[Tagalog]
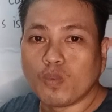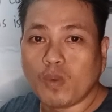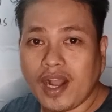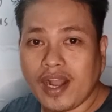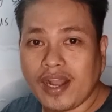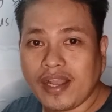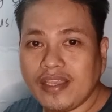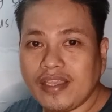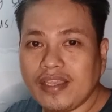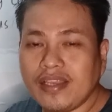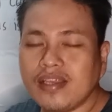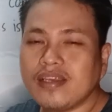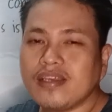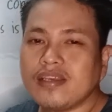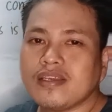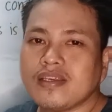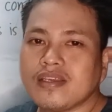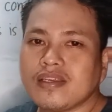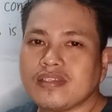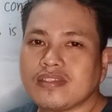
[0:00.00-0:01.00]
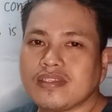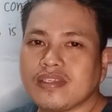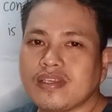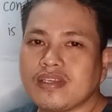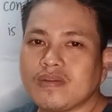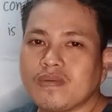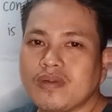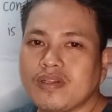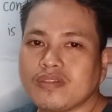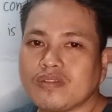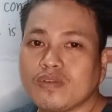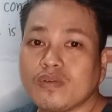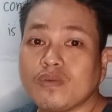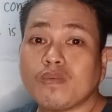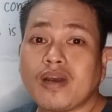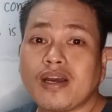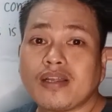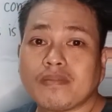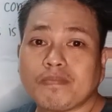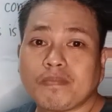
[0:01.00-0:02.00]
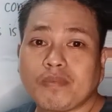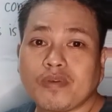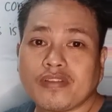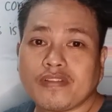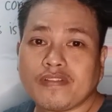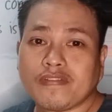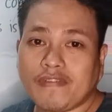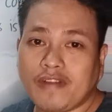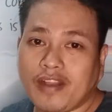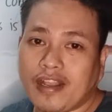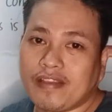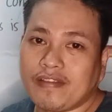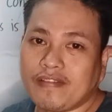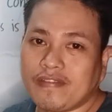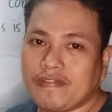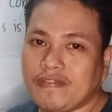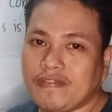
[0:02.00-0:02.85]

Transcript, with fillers: y is equal to 1.5.